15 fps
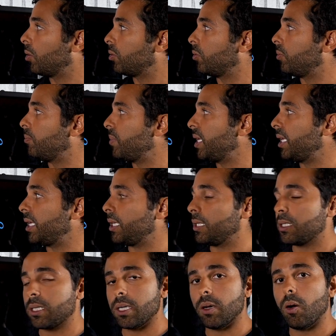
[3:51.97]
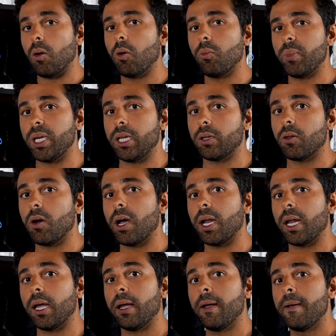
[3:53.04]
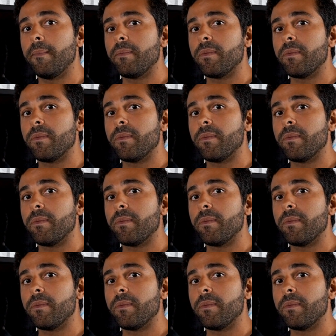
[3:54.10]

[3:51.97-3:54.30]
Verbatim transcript: mini índice ou mini dólar,